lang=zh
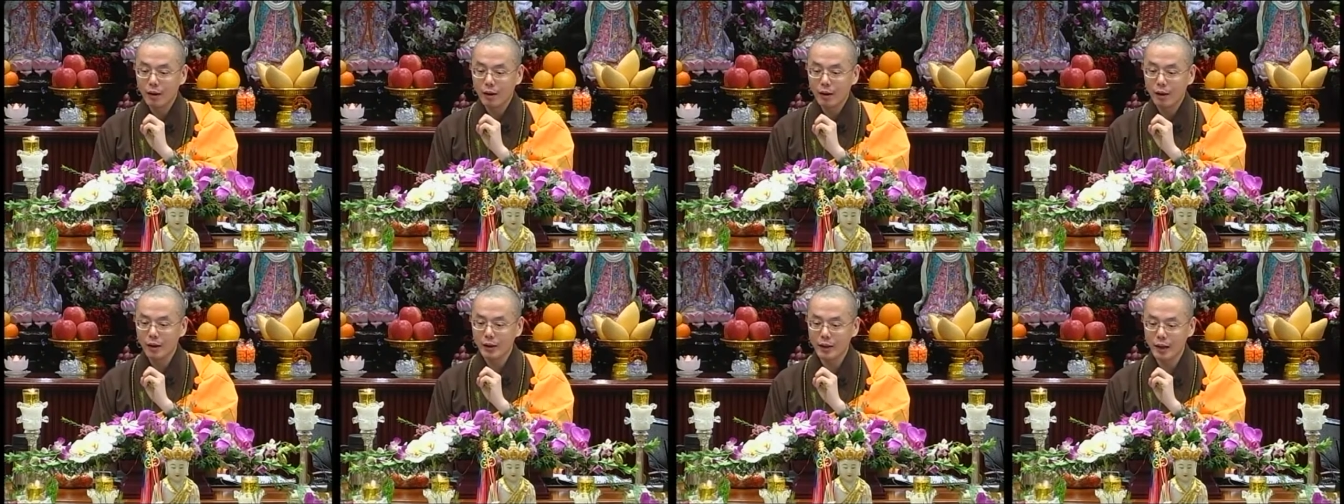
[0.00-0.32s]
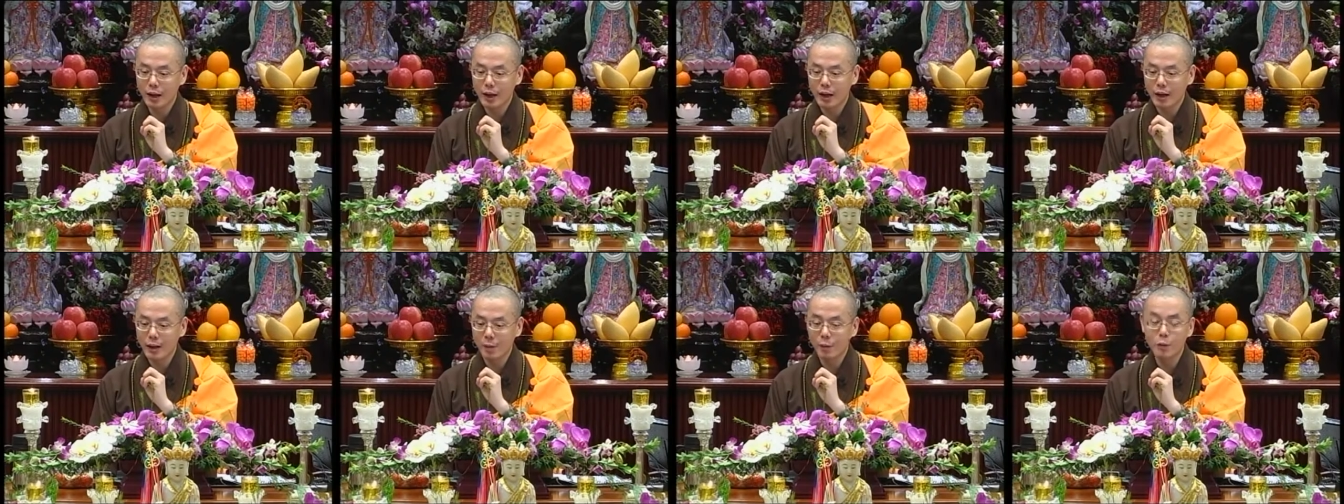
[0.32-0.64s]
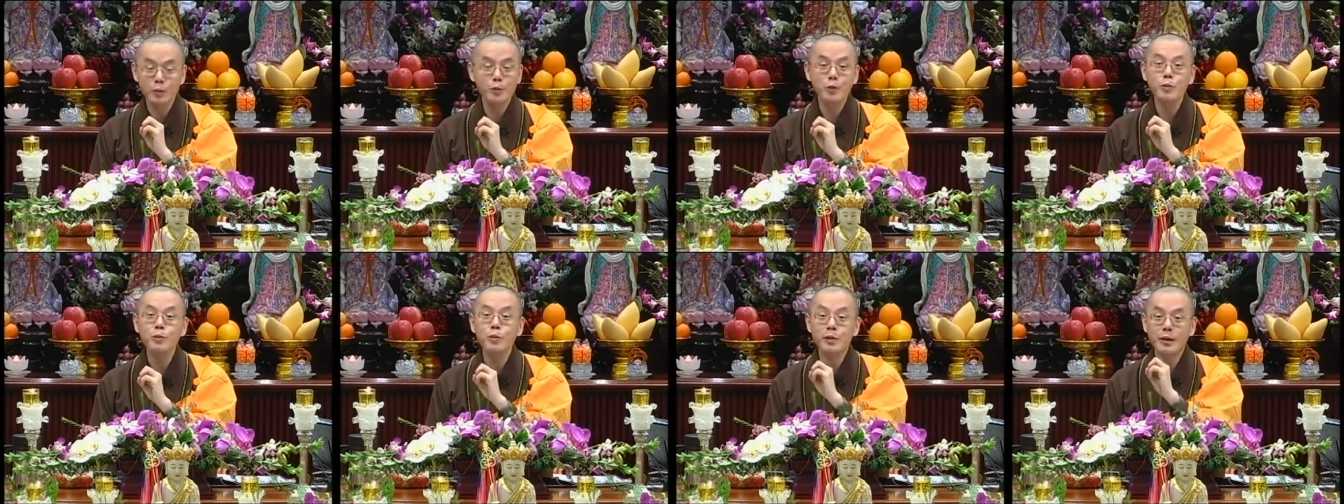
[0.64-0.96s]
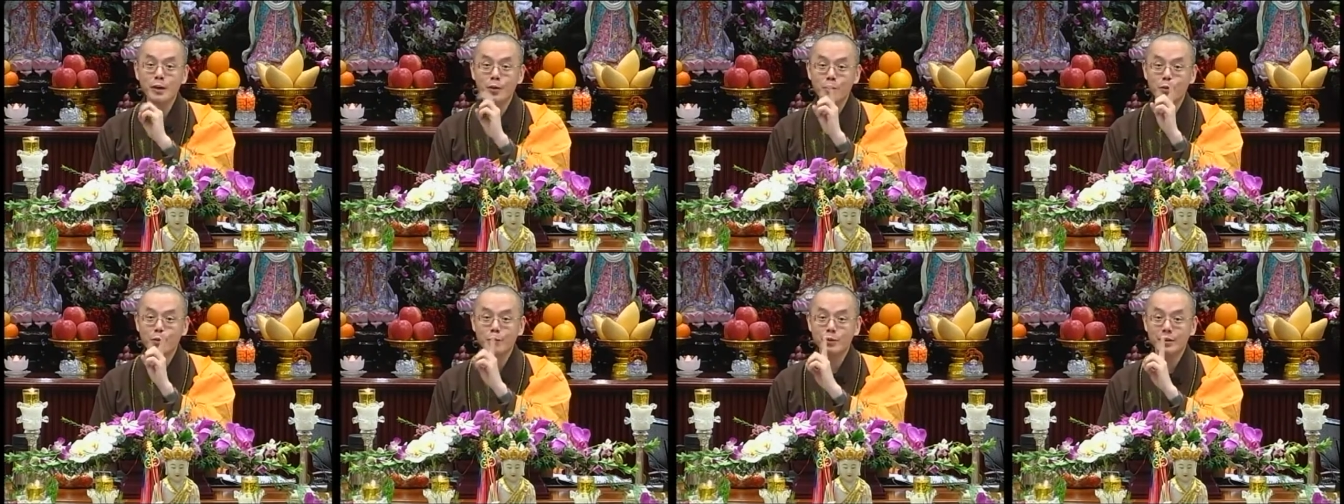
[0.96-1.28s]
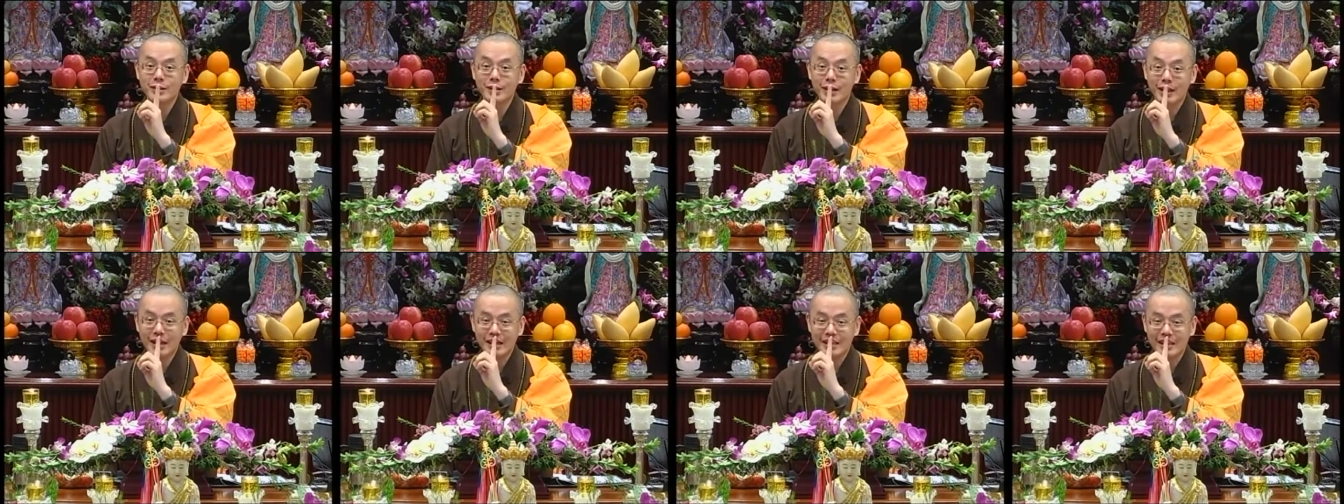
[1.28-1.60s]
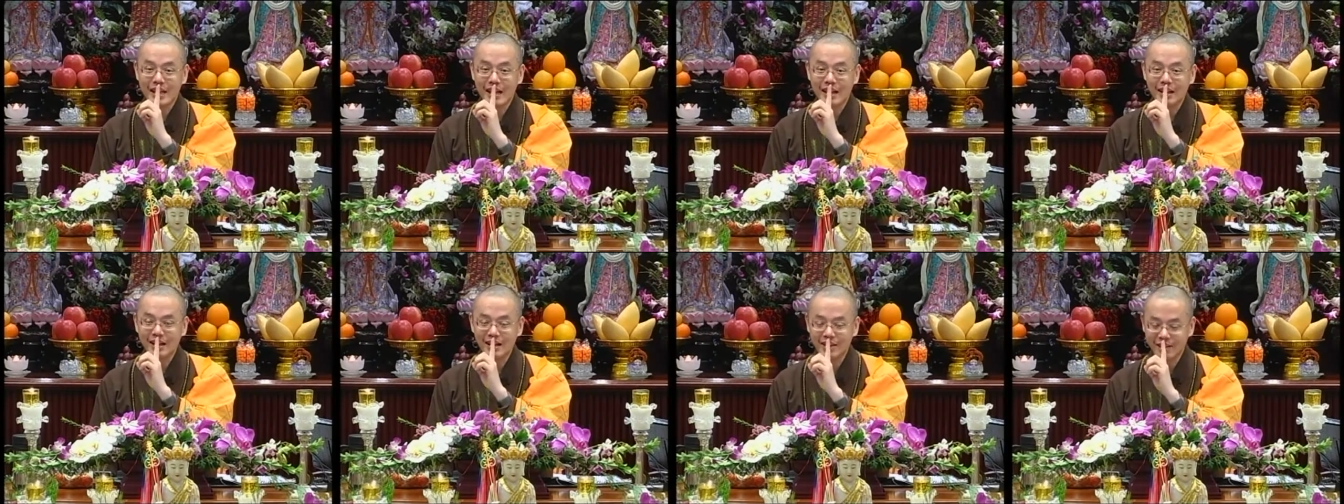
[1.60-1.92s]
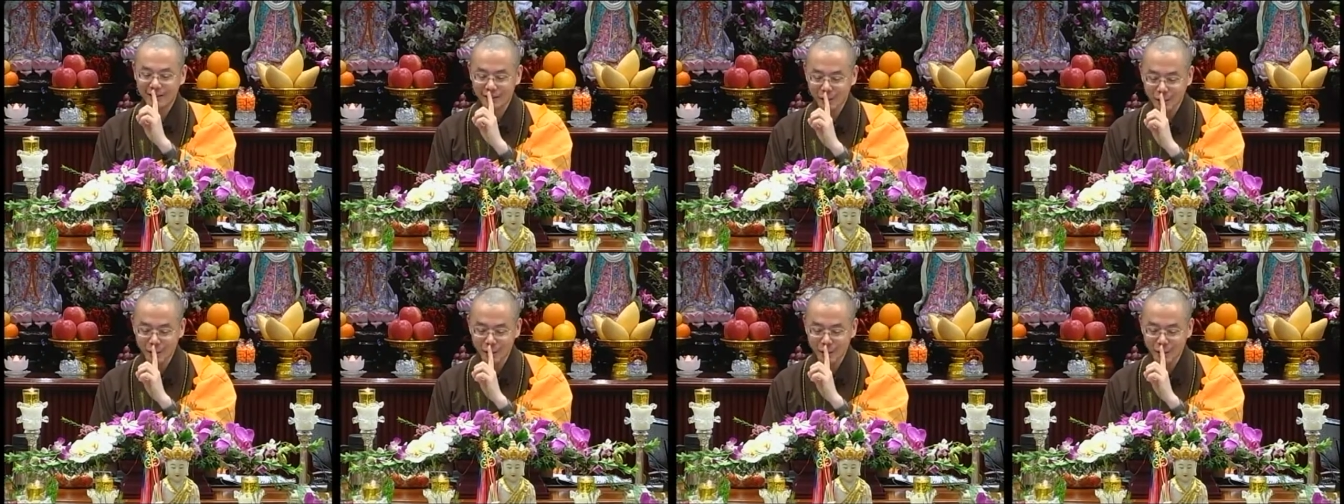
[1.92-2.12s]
哎呀，我又有一个故事可以讲了，